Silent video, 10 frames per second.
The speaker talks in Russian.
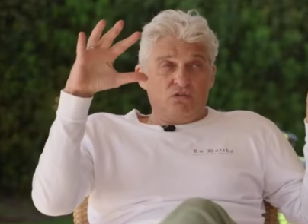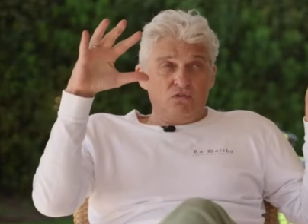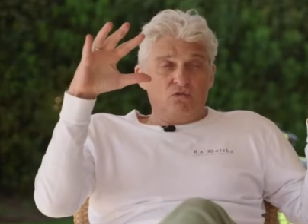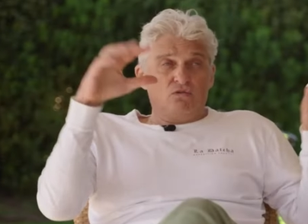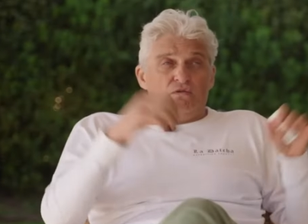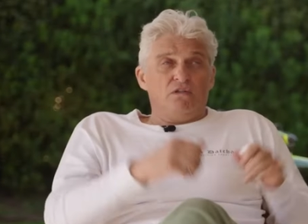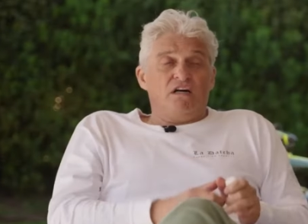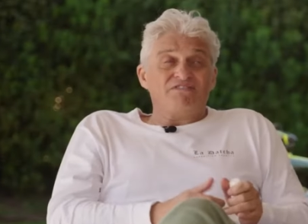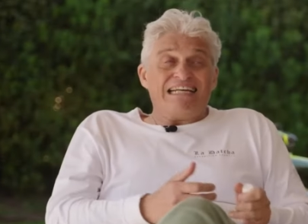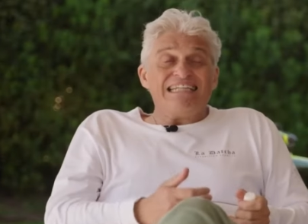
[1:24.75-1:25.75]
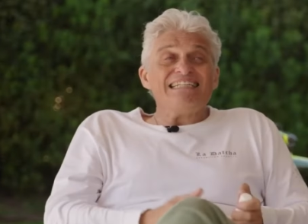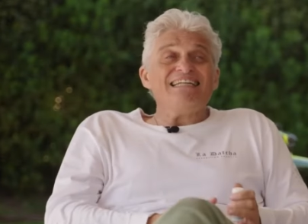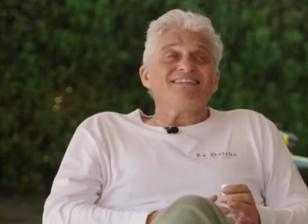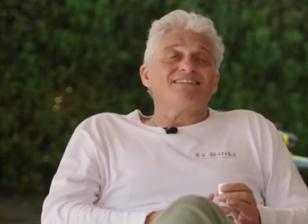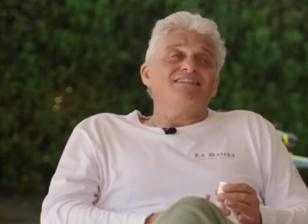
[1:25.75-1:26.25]
ну,
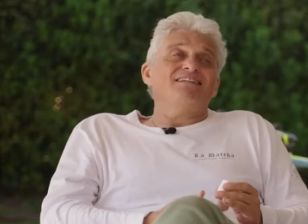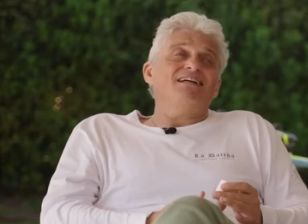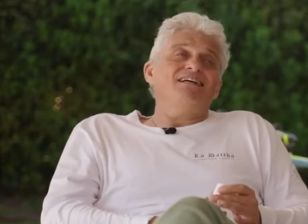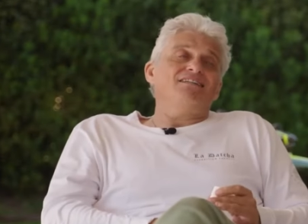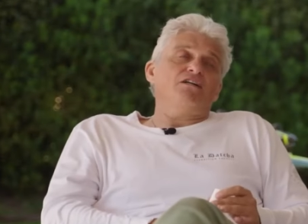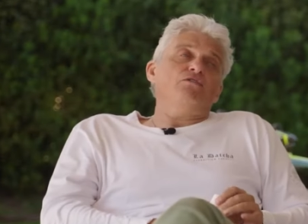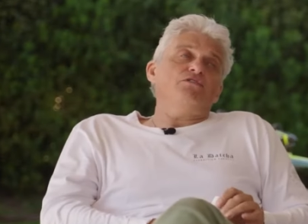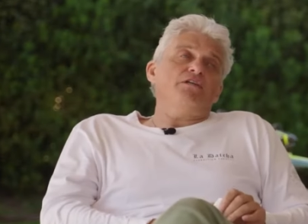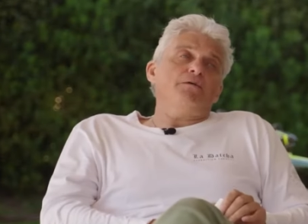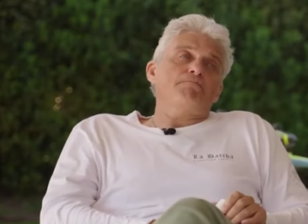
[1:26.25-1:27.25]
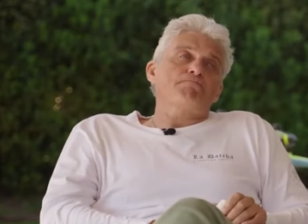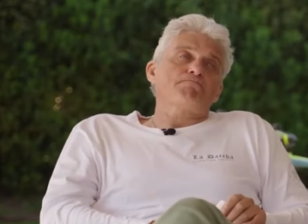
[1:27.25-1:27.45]
авторитет для этих людей.